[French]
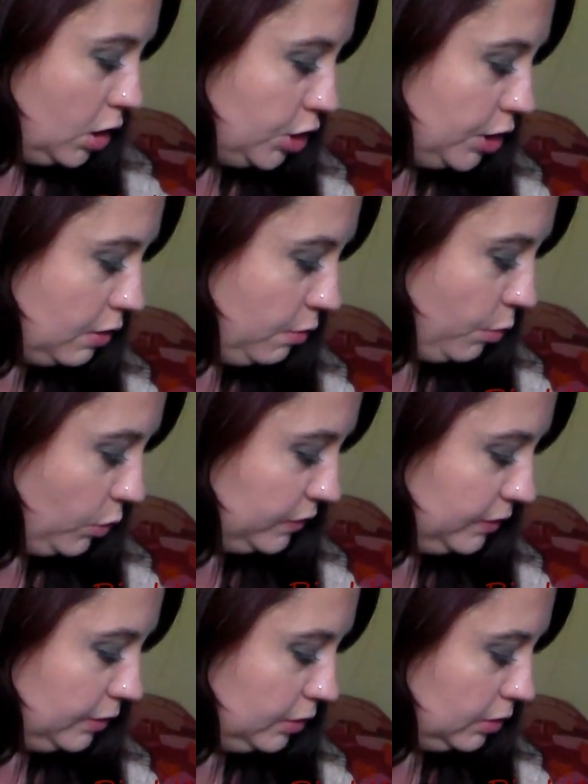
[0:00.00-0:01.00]
J'ai
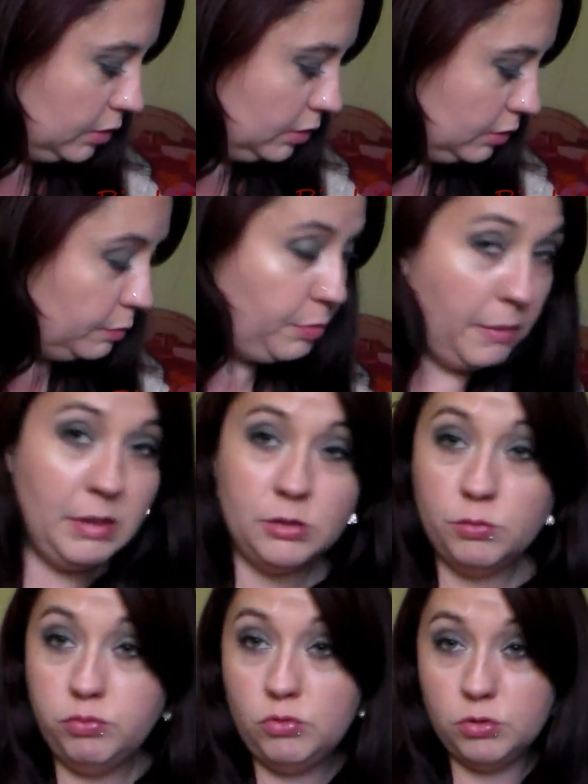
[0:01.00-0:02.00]
commandé pas
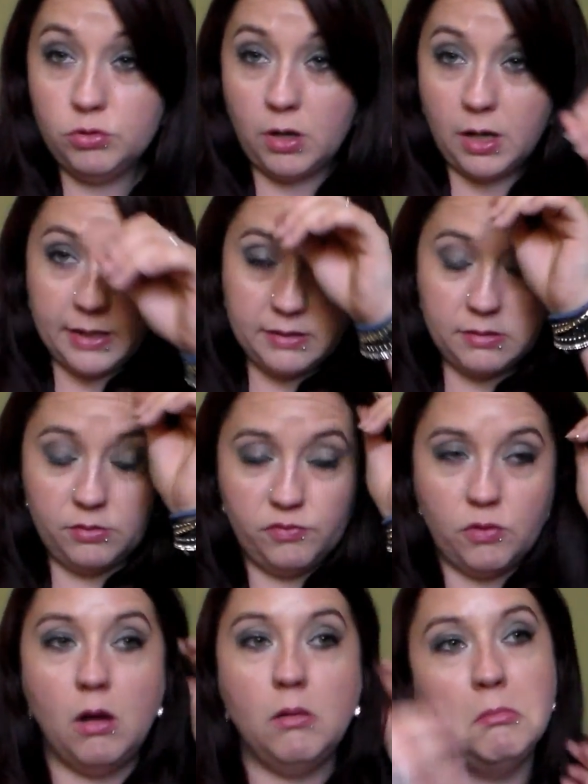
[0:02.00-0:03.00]
mal de boucles d'oreilles cette
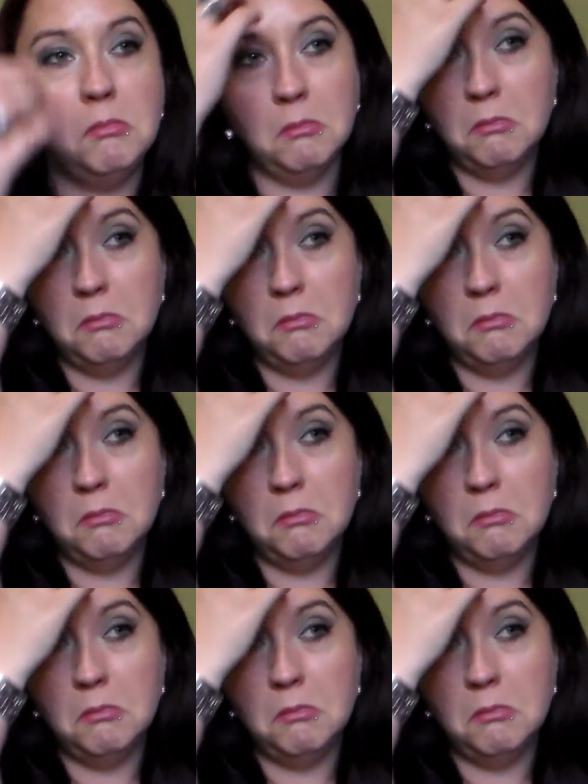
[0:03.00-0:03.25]
fois.